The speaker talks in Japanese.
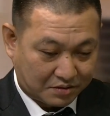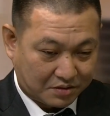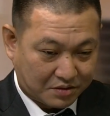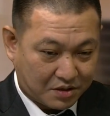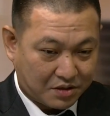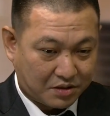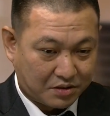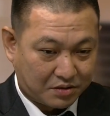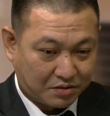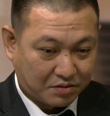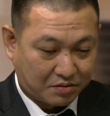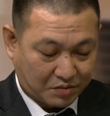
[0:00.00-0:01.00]
ん、が、
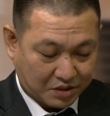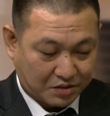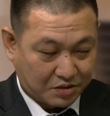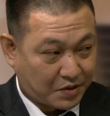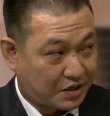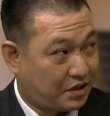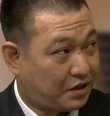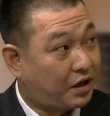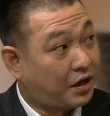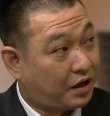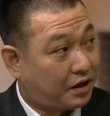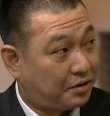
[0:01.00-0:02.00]
まあ、千葉に行
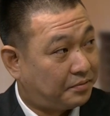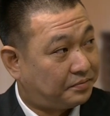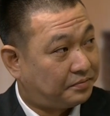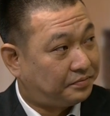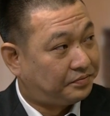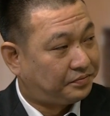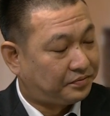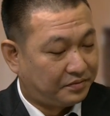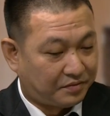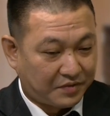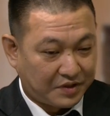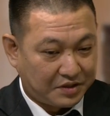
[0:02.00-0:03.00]
き、はい、
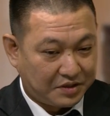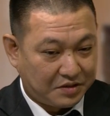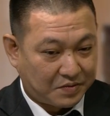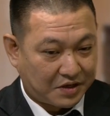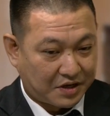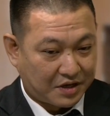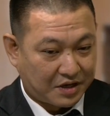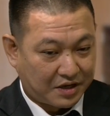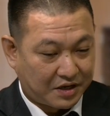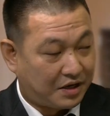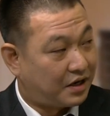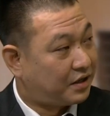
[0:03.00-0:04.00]
千葉で
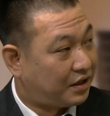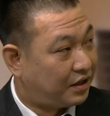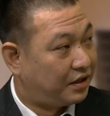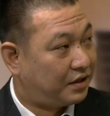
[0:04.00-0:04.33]
花開き、